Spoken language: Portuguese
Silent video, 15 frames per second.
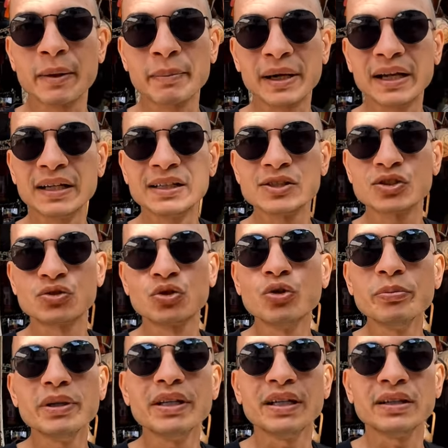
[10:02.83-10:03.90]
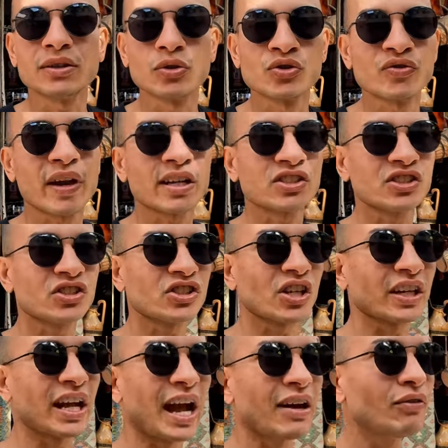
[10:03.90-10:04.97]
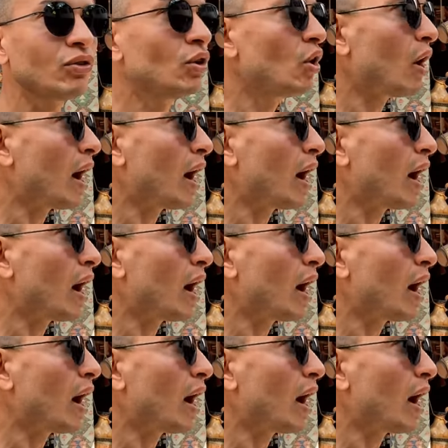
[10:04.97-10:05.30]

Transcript: né, para eles dormirem. Então os viajantes chegavam,